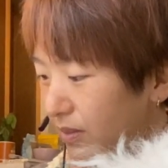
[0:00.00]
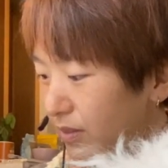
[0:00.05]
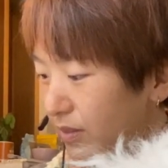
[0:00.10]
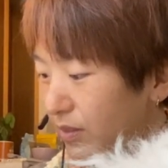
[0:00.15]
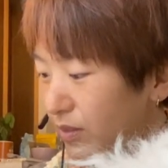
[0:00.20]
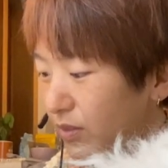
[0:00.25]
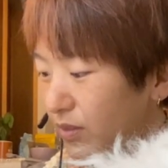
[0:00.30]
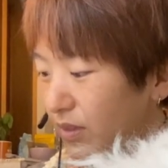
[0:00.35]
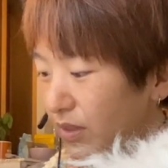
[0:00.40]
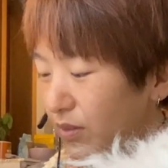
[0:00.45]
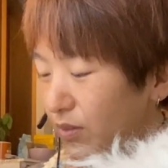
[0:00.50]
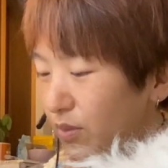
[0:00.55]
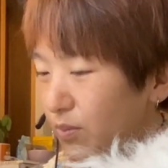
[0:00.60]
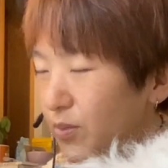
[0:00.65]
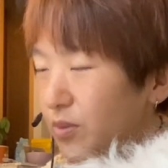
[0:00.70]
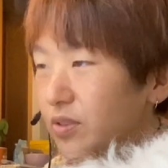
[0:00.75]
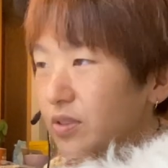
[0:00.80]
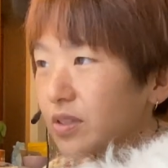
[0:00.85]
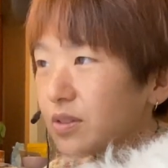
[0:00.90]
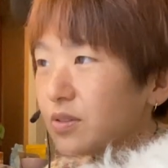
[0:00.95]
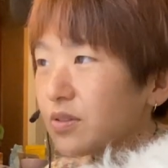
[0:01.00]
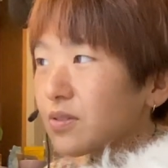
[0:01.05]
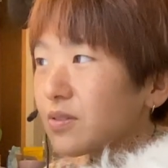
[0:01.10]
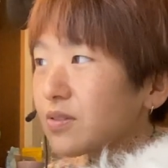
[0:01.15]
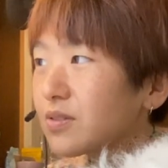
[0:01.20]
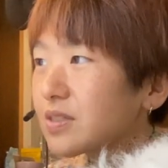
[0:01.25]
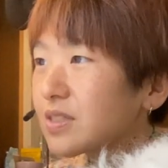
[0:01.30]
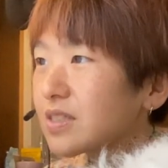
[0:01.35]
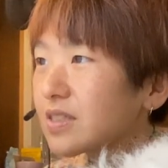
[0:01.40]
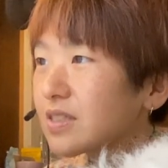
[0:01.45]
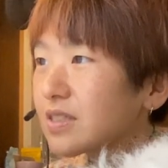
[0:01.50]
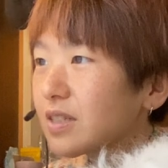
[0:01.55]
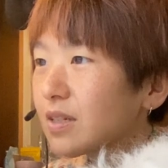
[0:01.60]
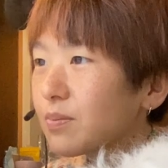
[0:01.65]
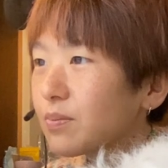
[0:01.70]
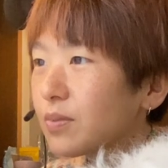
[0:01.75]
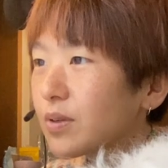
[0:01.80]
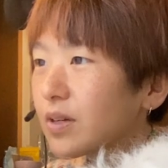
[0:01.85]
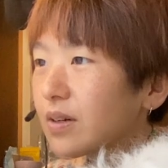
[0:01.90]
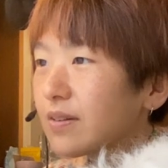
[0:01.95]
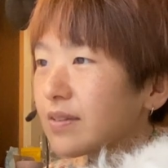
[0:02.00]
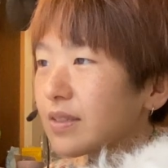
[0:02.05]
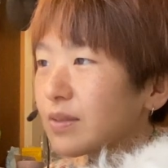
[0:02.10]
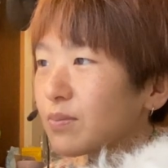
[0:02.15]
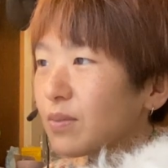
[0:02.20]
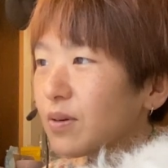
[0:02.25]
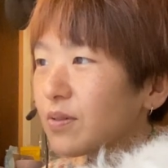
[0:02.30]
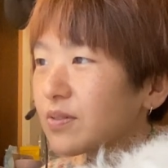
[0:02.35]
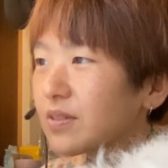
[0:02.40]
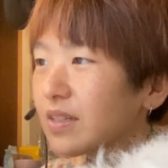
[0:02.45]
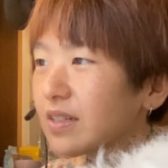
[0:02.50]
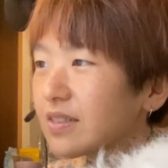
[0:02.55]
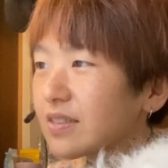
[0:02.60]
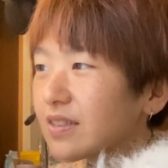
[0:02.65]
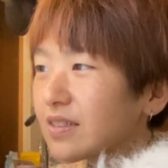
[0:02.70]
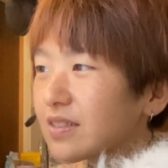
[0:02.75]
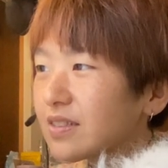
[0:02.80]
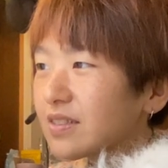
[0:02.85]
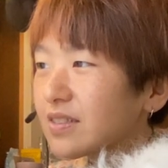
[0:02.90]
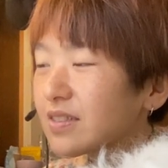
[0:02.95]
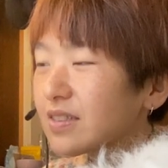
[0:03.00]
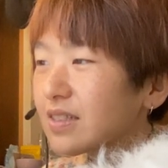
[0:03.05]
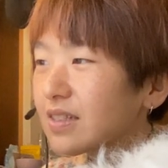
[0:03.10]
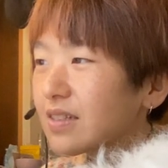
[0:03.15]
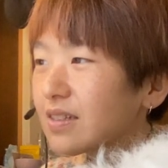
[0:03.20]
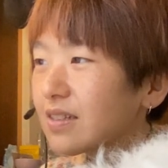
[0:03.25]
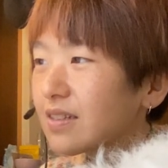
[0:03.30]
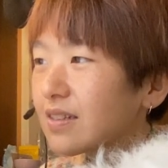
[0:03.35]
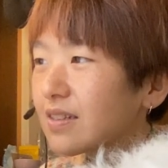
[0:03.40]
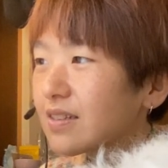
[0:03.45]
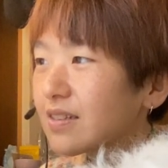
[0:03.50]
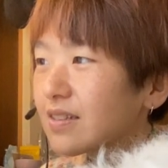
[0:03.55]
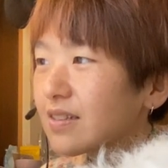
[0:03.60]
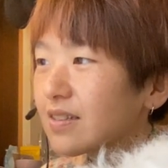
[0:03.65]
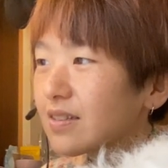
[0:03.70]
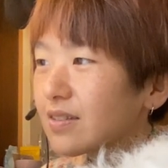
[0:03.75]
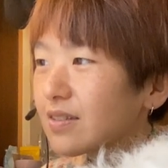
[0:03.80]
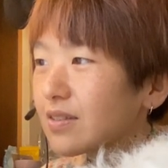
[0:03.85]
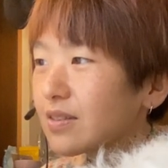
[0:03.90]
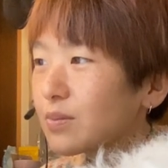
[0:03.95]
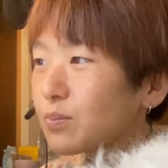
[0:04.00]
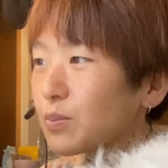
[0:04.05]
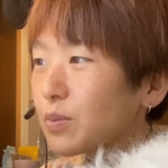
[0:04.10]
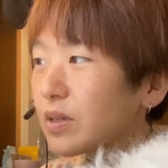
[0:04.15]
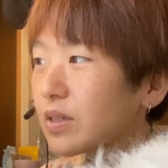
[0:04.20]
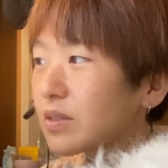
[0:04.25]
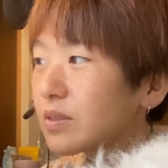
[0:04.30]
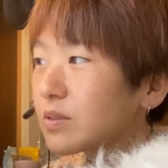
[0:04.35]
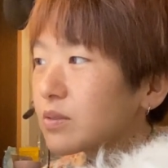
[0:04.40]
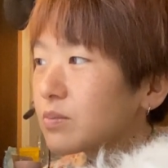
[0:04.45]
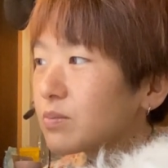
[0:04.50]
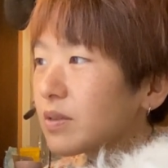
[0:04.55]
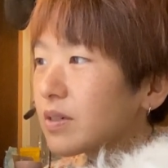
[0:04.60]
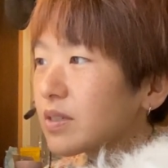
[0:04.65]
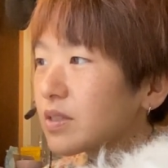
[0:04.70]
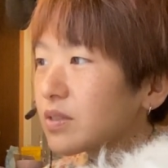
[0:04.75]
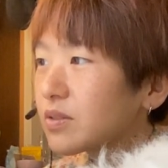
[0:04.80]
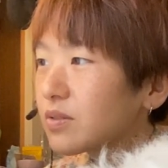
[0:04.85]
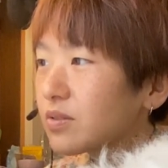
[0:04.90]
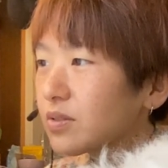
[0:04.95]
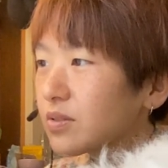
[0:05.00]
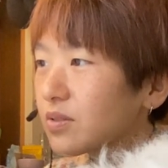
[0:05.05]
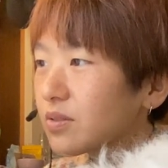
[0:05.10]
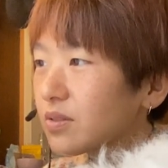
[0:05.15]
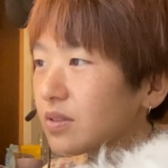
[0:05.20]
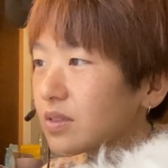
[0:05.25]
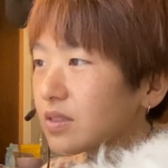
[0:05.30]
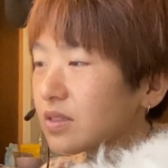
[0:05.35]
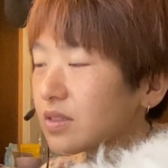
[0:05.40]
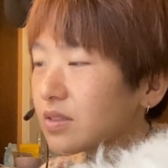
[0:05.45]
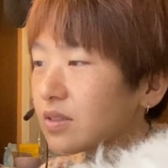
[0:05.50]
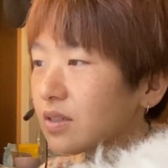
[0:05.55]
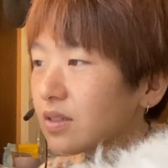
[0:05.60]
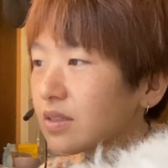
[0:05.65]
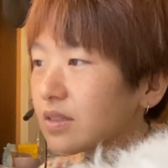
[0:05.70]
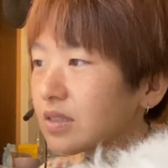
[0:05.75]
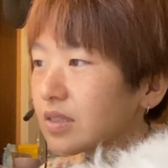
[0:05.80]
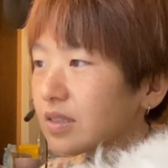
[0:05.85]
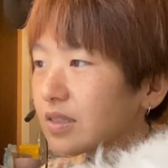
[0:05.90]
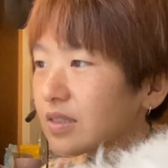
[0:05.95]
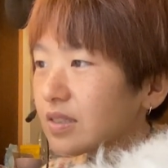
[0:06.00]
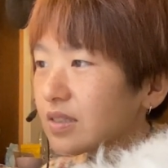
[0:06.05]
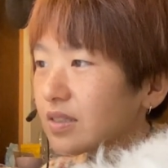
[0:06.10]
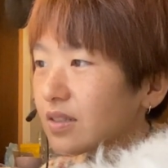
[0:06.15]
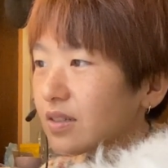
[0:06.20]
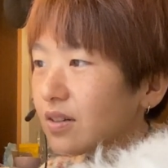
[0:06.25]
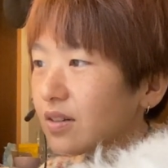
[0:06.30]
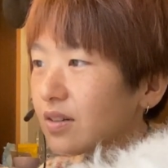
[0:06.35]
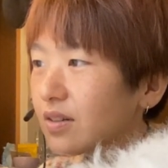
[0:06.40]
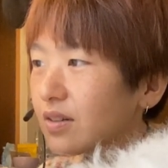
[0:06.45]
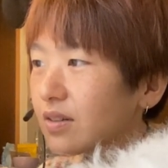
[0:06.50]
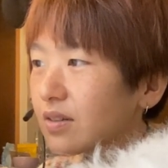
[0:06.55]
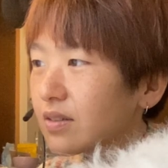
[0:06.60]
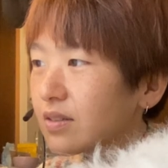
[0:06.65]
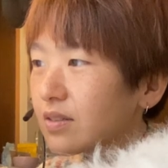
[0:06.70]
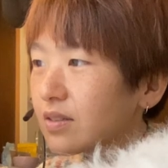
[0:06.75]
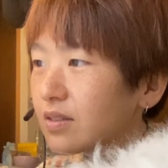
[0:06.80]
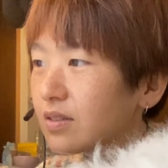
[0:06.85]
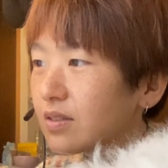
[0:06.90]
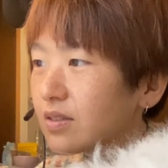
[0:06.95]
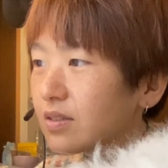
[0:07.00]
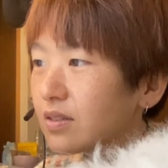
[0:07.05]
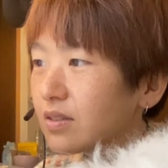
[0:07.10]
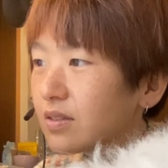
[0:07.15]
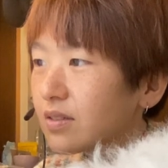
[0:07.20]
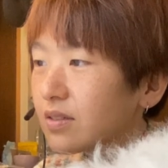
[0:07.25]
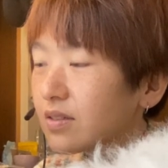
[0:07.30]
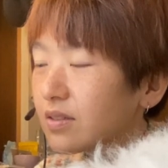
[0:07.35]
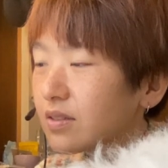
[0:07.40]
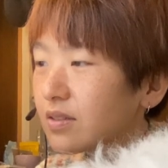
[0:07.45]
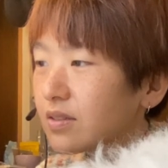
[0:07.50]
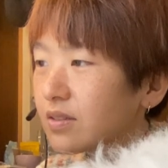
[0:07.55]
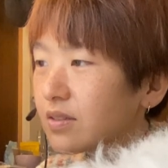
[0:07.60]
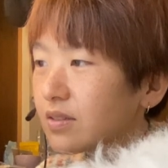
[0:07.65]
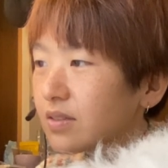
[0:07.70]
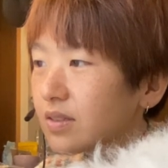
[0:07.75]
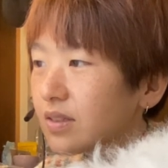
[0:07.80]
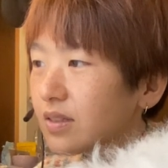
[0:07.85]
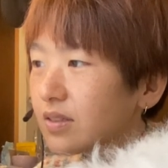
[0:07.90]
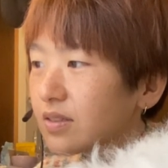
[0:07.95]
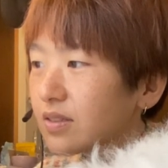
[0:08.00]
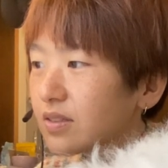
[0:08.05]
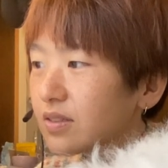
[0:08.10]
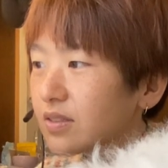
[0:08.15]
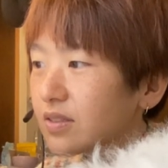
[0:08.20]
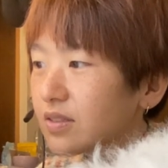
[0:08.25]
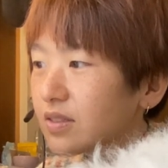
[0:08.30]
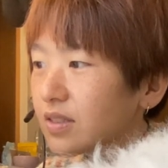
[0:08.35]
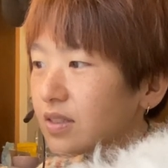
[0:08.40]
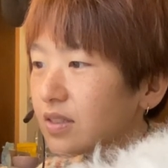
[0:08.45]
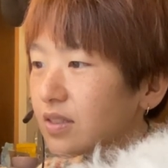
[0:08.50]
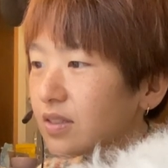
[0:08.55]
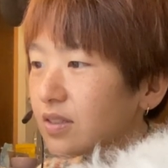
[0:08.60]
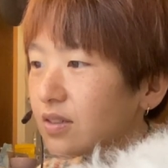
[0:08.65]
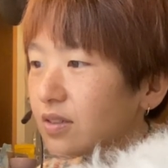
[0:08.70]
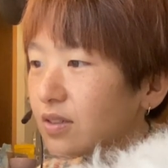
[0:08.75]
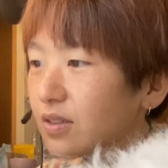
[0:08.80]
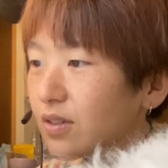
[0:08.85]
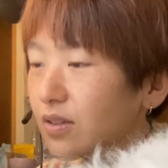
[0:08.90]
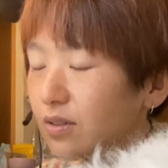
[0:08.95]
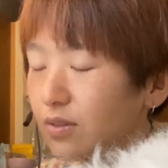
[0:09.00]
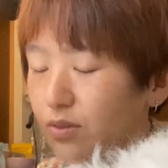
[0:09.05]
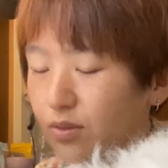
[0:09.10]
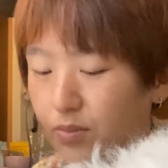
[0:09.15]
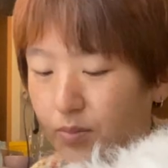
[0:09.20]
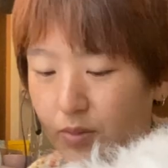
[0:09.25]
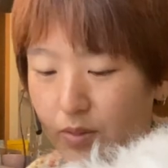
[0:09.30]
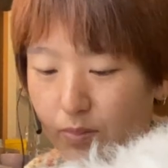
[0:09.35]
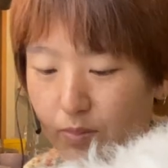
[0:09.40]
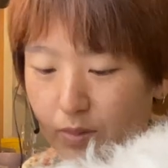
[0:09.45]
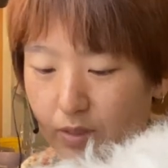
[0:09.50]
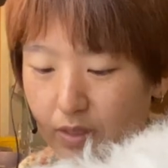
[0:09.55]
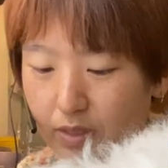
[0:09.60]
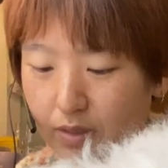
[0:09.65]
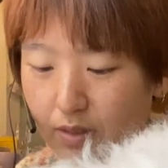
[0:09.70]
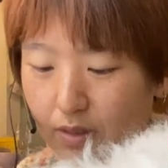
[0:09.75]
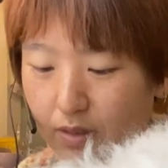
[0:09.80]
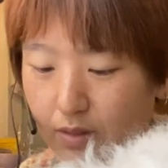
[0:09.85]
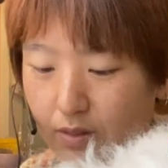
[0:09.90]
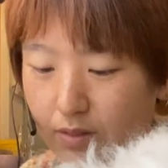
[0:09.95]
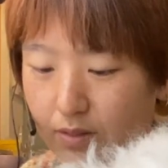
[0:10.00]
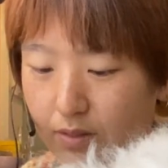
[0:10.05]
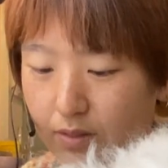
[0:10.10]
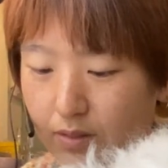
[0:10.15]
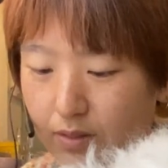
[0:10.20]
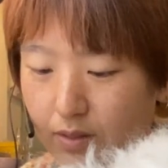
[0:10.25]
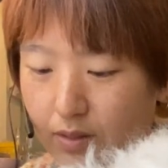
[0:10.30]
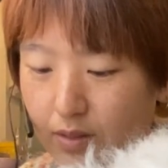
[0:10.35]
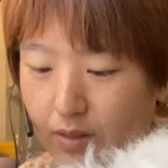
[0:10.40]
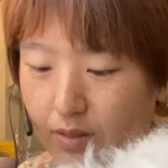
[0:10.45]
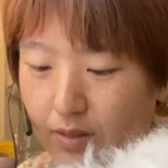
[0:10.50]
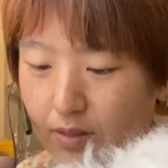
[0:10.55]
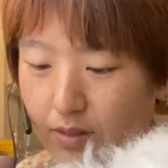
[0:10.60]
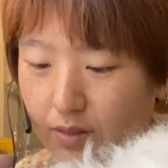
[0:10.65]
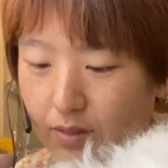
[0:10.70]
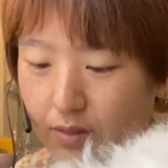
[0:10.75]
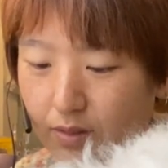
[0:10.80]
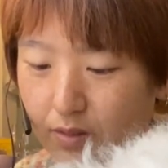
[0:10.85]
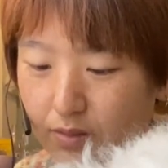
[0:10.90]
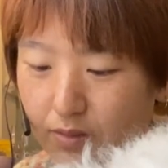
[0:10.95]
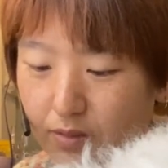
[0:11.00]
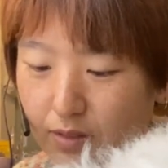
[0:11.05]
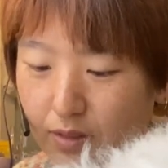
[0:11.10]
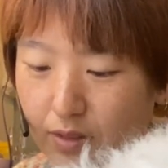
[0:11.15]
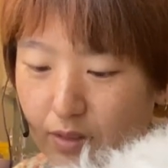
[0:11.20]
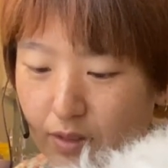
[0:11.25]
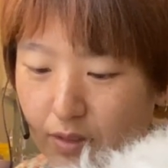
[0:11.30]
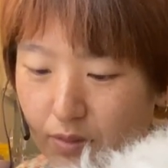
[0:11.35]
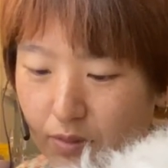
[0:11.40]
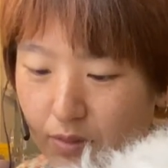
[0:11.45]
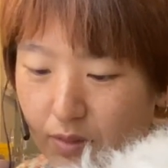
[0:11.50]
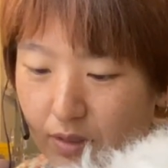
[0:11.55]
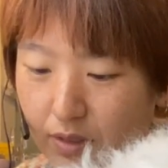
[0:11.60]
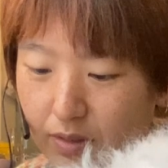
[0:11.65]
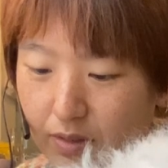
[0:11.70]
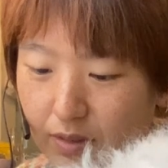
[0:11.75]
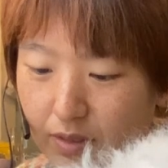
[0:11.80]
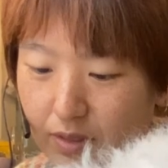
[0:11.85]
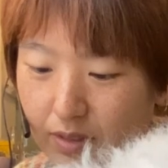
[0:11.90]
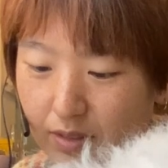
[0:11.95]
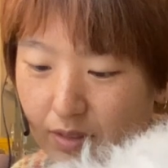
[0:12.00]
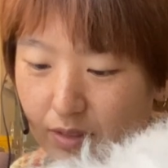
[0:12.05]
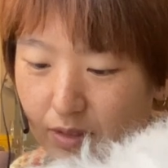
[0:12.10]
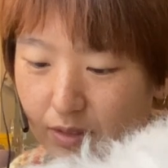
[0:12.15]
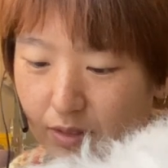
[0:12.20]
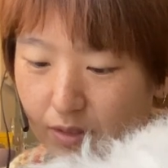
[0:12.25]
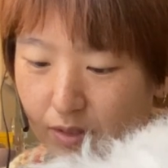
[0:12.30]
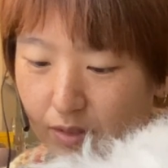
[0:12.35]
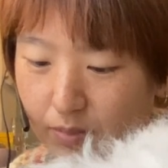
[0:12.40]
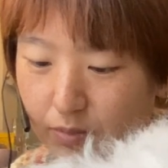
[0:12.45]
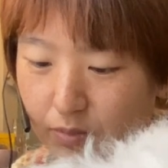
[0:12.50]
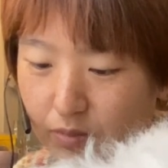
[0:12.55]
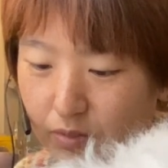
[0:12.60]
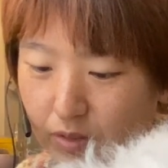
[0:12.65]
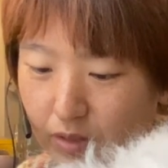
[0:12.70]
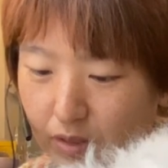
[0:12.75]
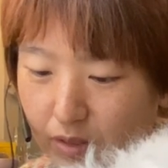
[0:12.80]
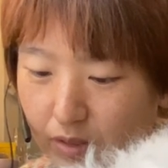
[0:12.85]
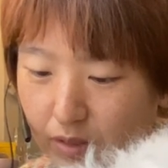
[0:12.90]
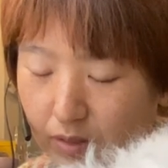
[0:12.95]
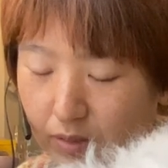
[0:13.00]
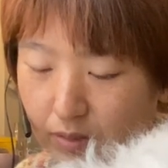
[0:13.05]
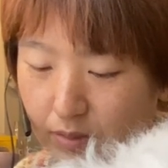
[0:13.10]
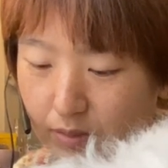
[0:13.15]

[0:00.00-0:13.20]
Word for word: それを思ったと同時にやっぱ今を大切に今いる周りの人たちに感謝しながら大切に生きなきゃと思いました。なくなっちゃうとお話できないもんね